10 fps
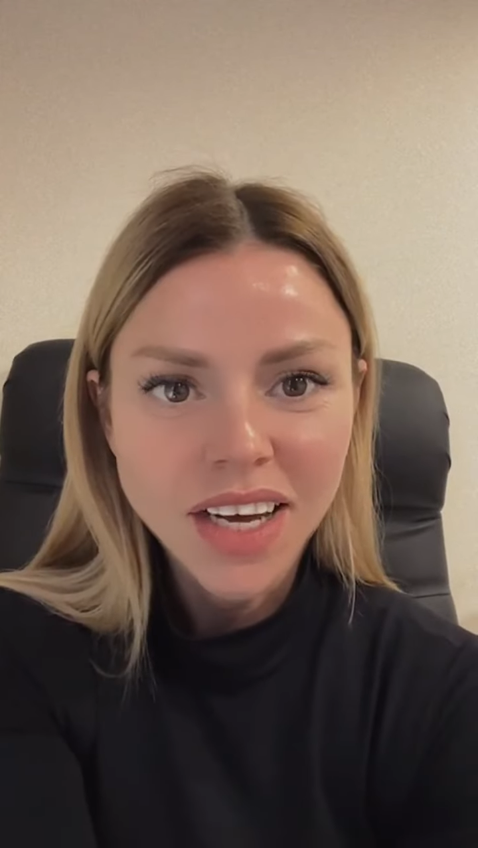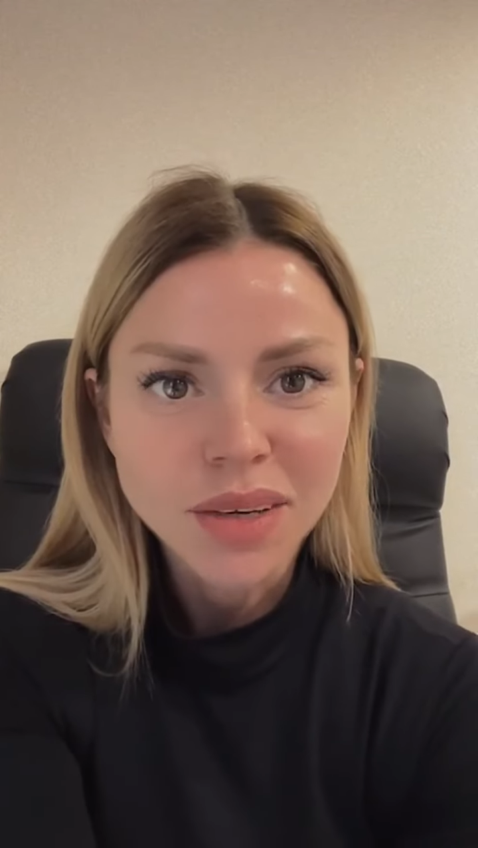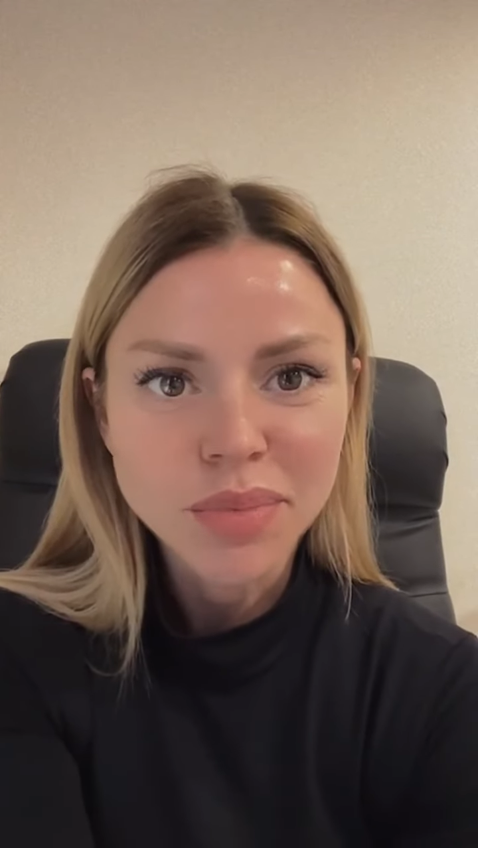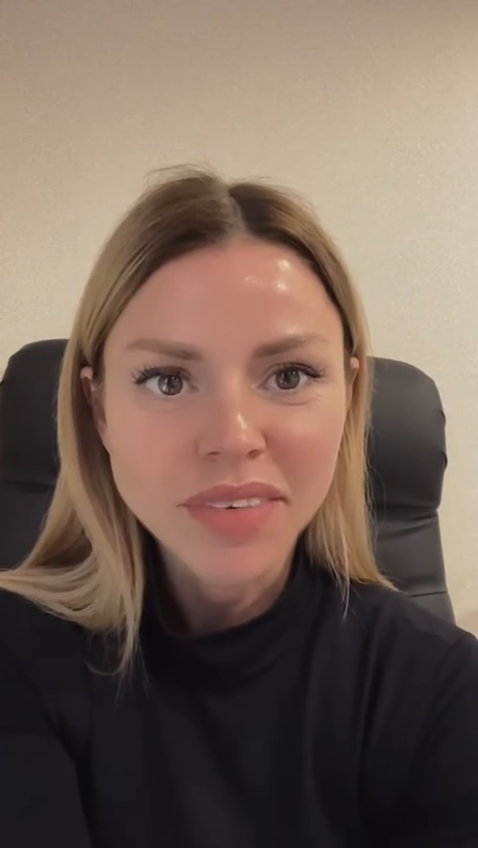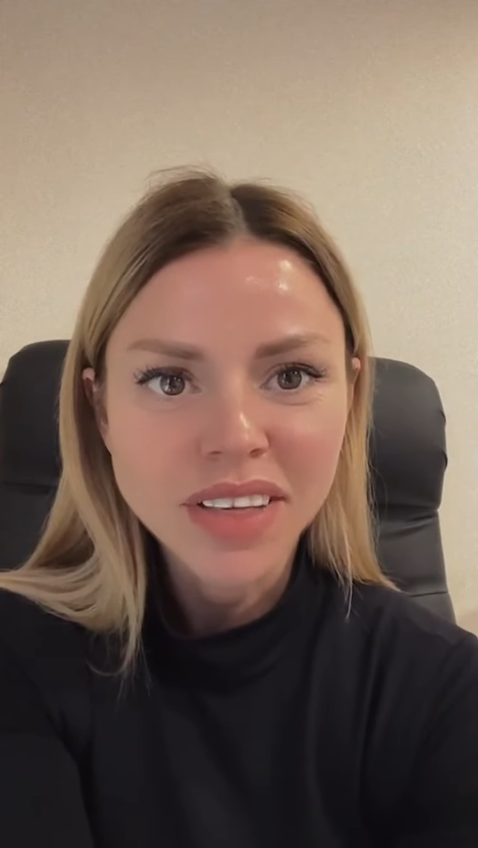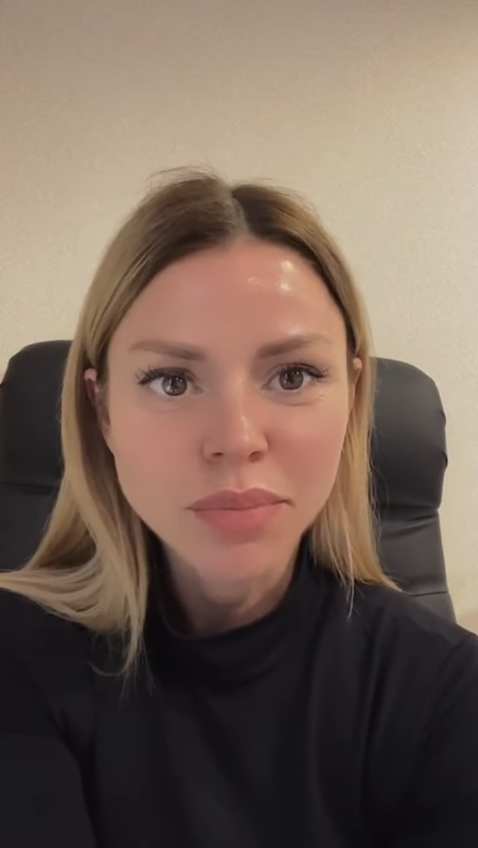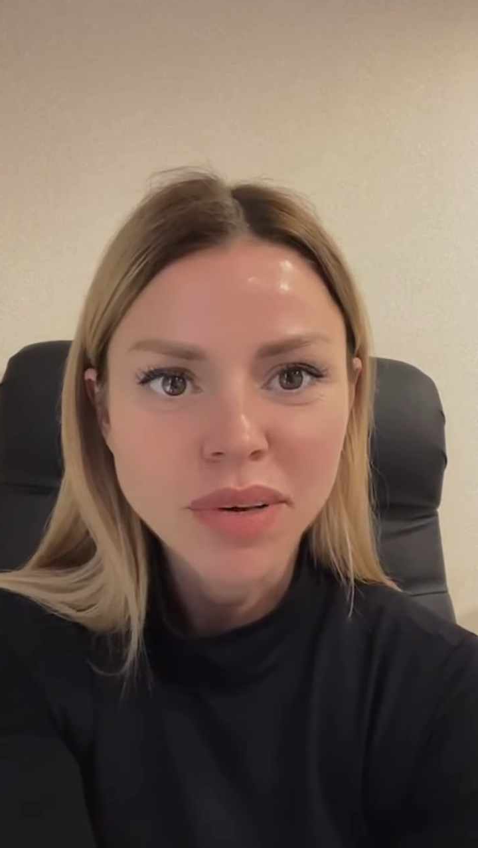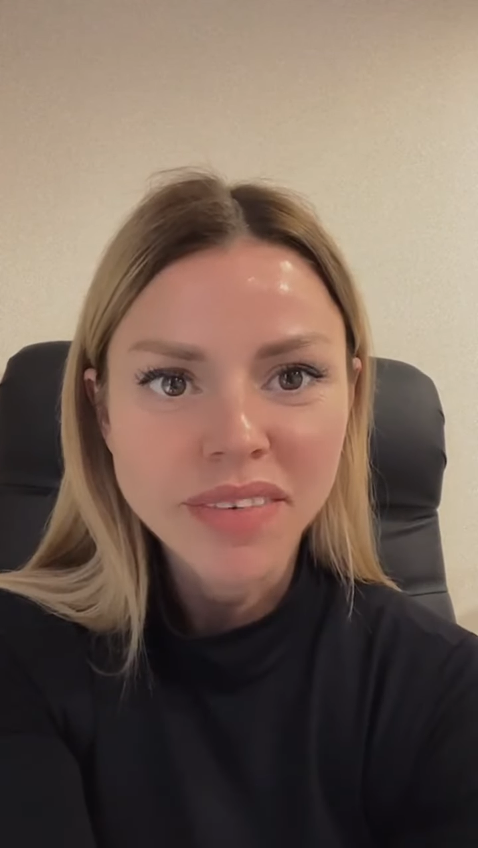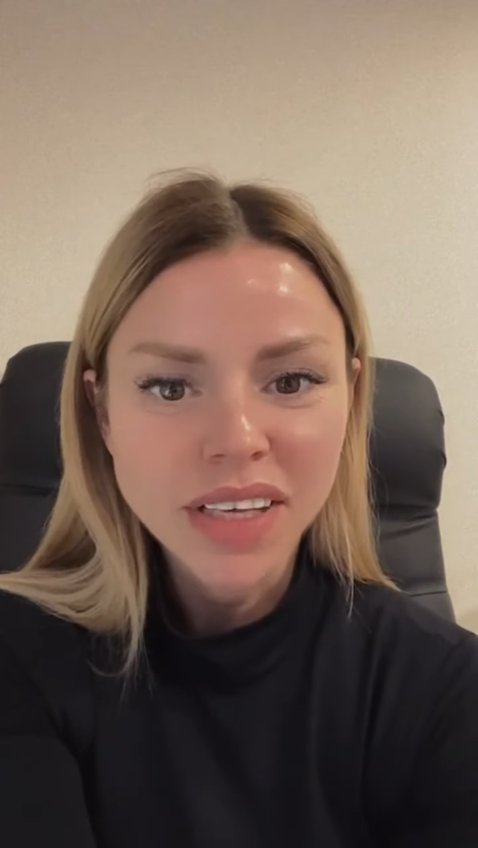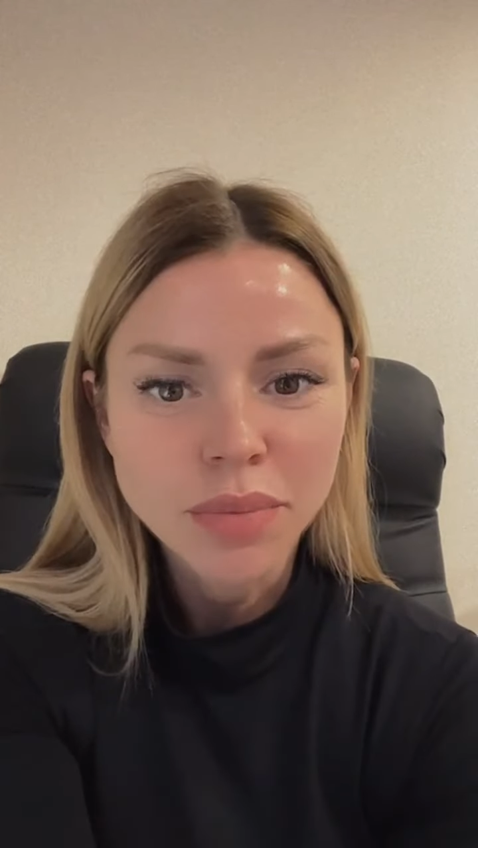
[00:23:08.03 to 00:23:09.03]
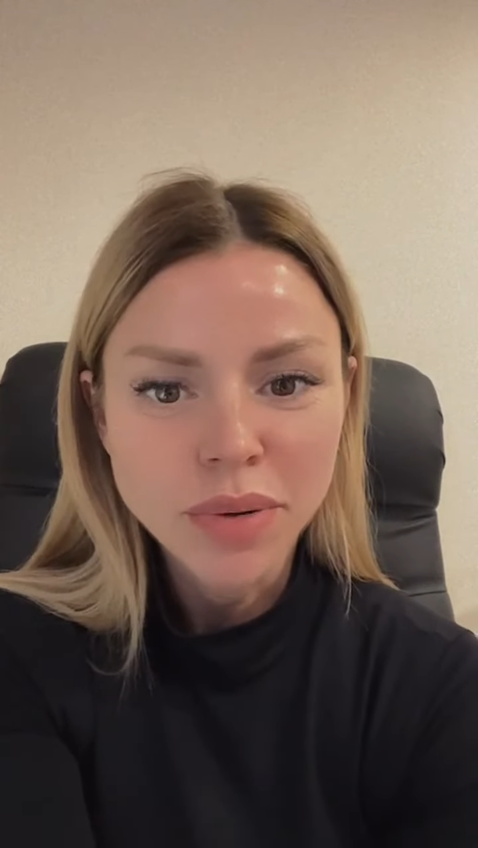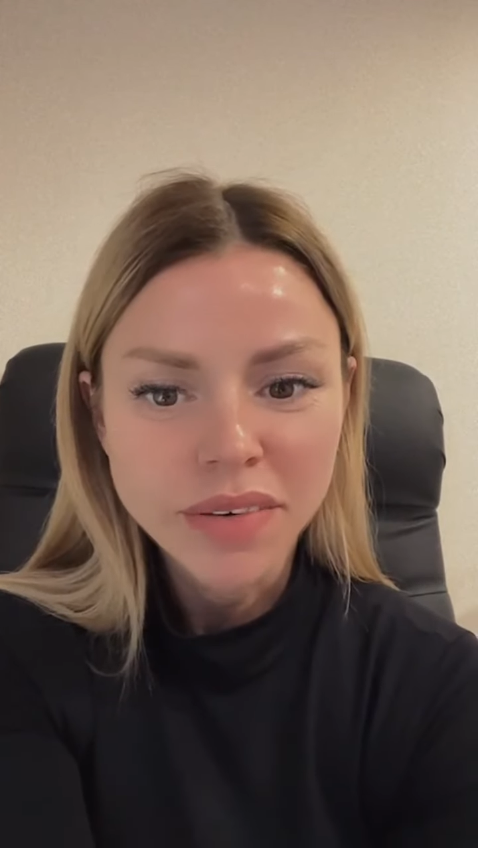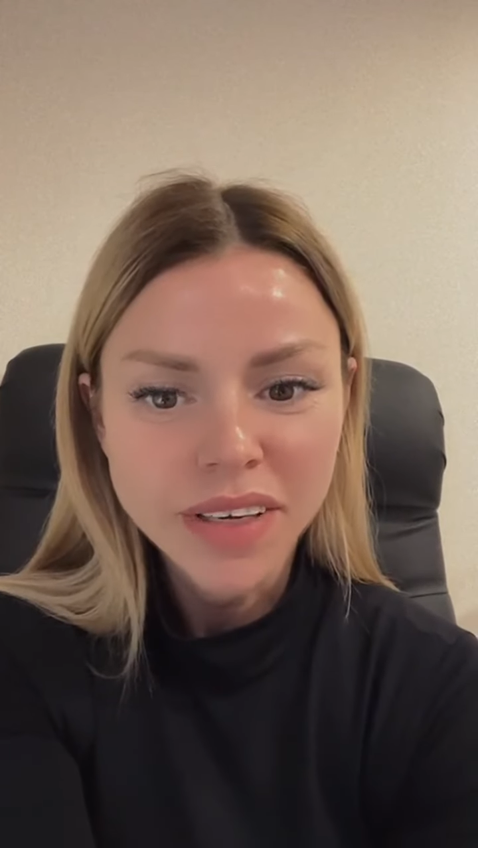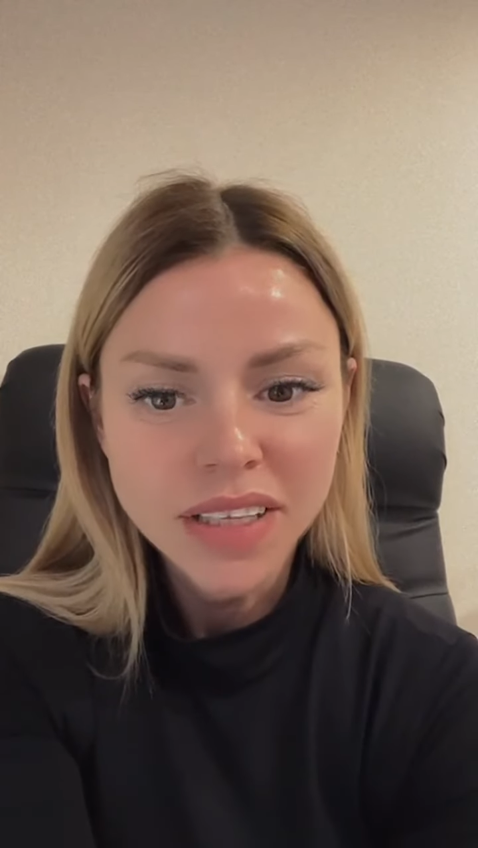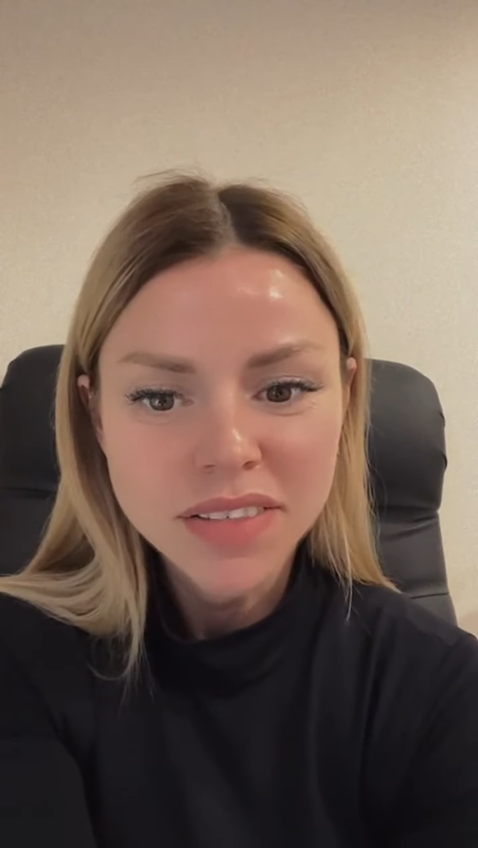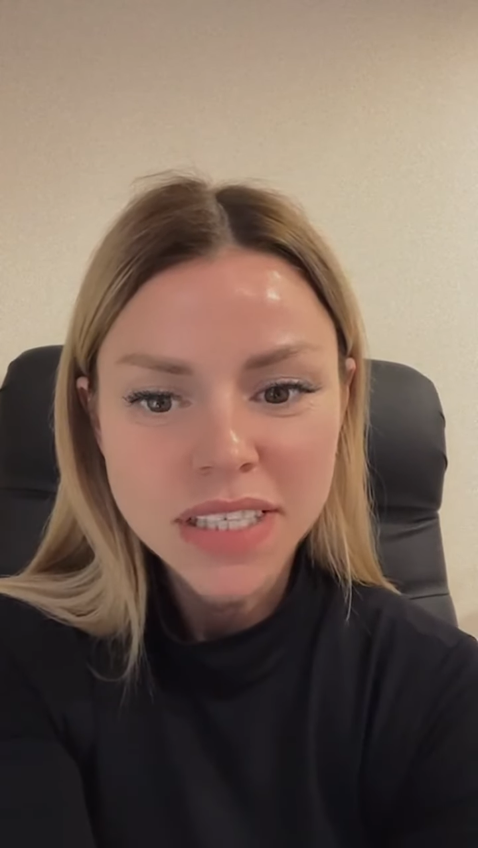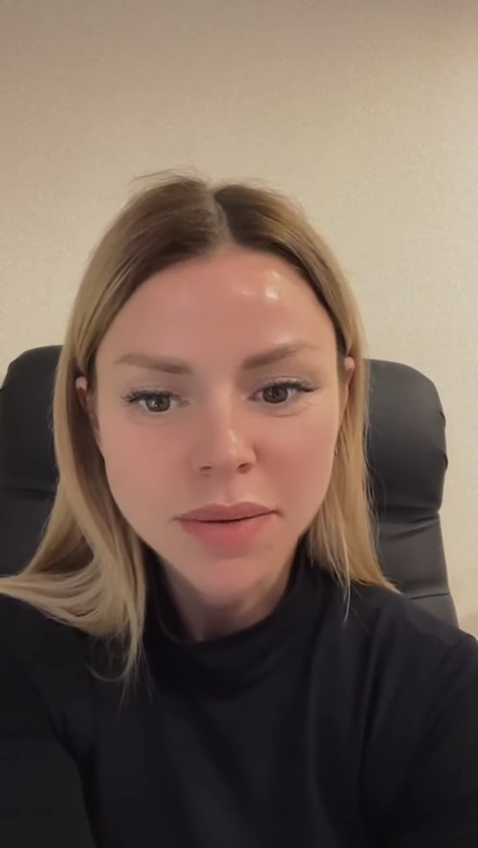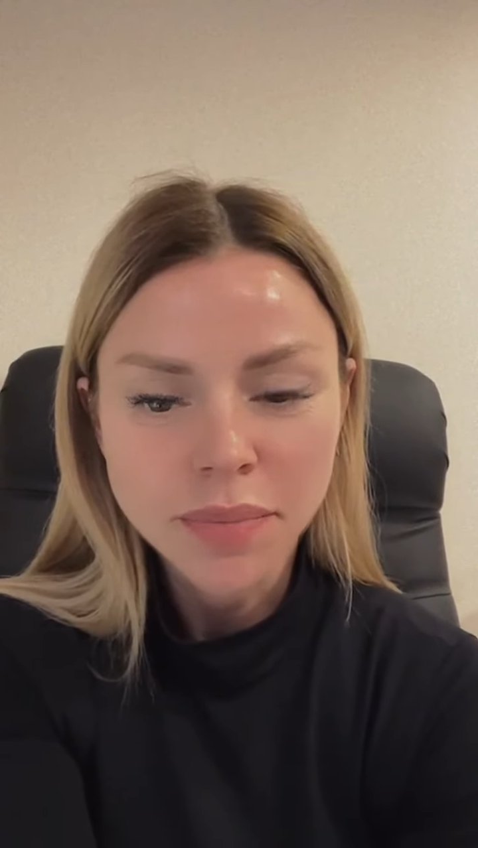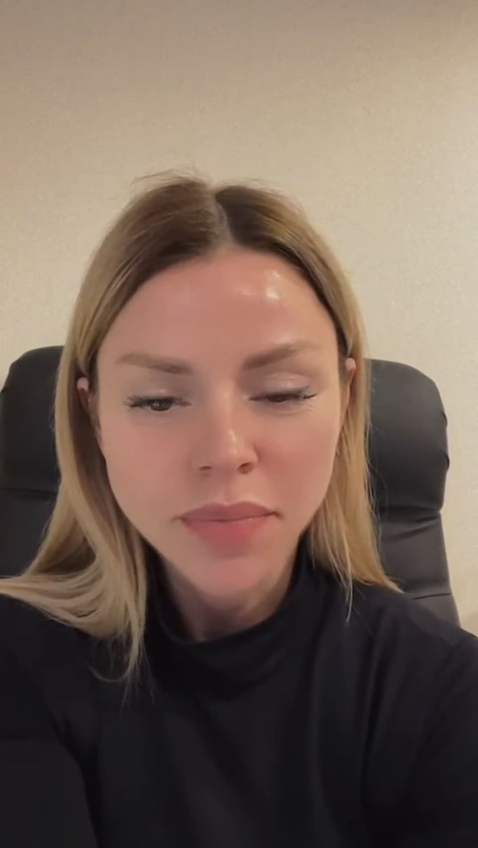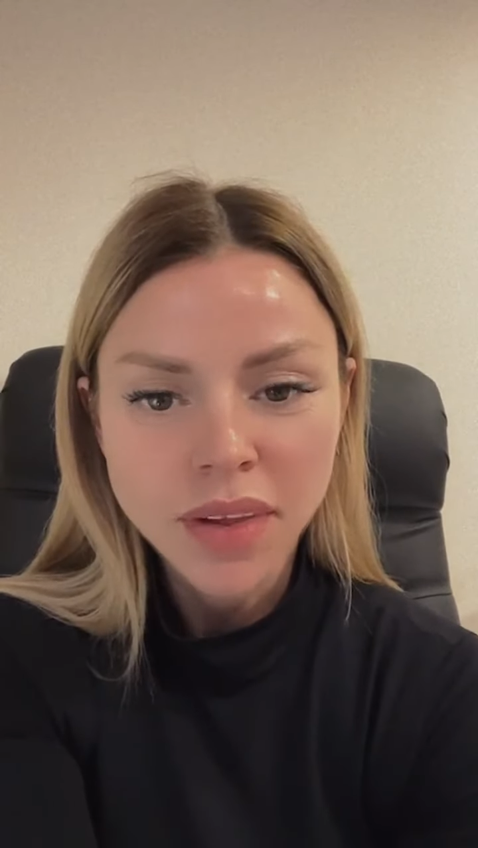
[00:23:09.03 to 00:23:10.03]
Так, привет, привет, привет
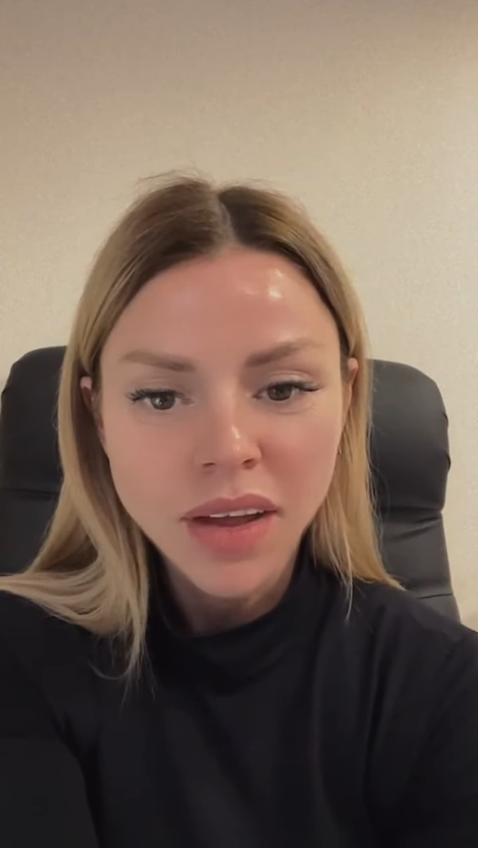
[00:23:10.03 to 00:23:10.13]
всем.